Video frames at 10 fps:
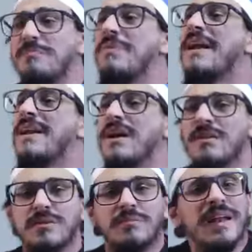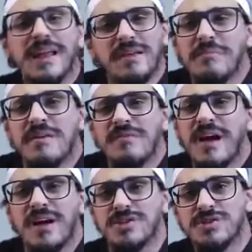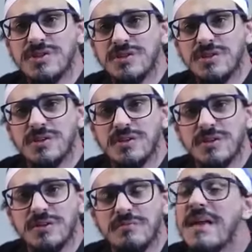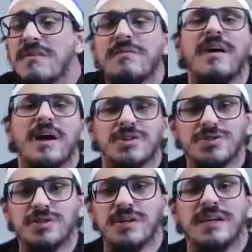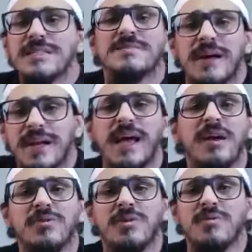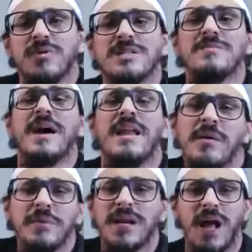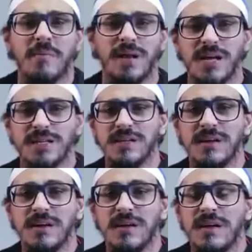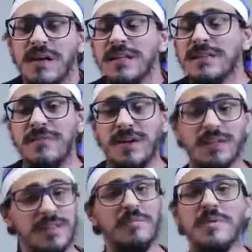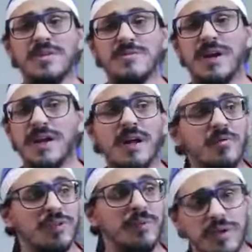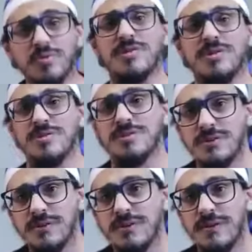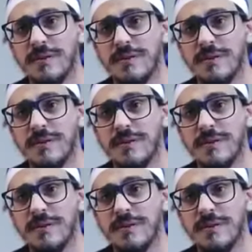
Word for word: تتبنى تتبنى ايه ما ينفعش ما ينفعش لازم هنحاول ولازم هنعمل العمليه دي انت فكرتك بالنسبه لها انها ممكن تبقى يوسلس